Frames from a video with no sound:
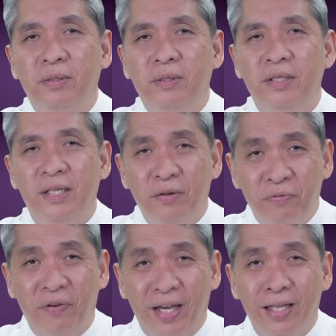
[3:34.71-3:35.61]
isang
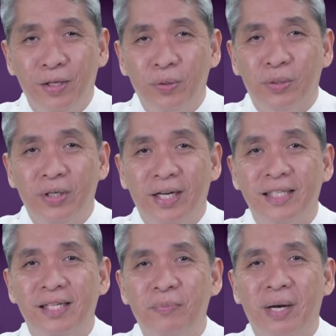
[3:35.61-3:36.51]
failure ng
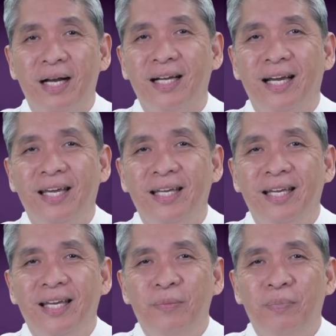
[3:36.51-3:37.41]
isang bagay,
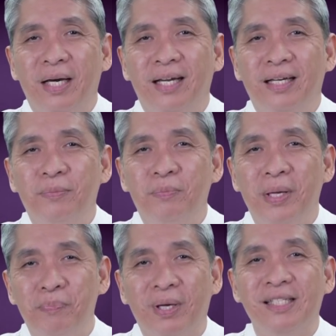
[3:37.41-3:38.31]
parang
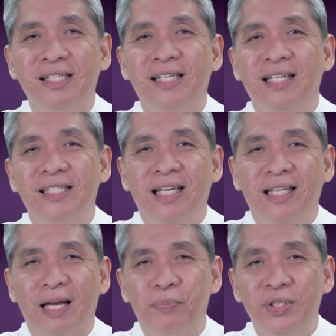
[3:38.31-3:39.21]
may pagsisisi
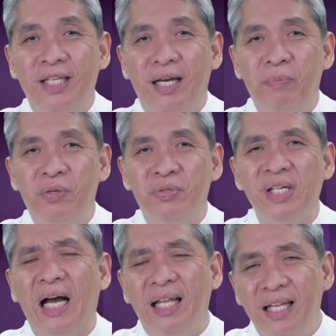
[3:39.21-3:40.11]
tapos sinabi nyo,
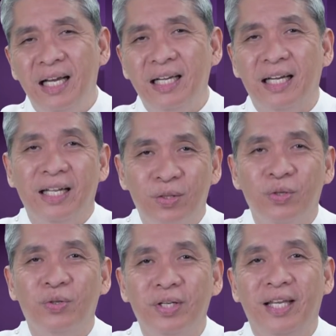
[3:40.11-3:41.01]
sana ganito
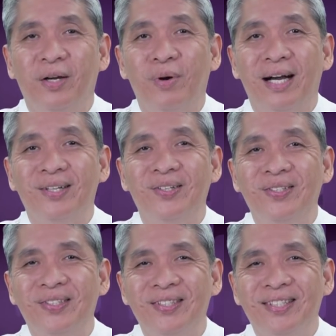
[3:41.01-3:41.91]
yung ginawa ko.
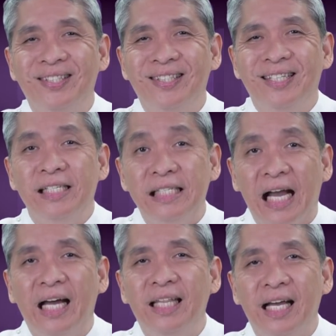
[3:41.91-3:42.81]

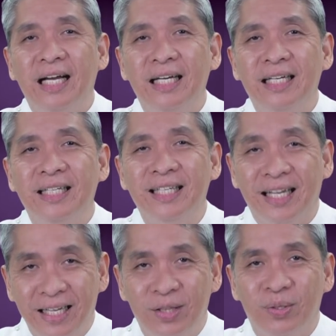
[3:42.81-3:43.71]
Sana
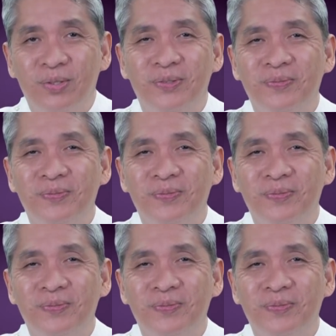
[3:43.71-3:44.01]
ganito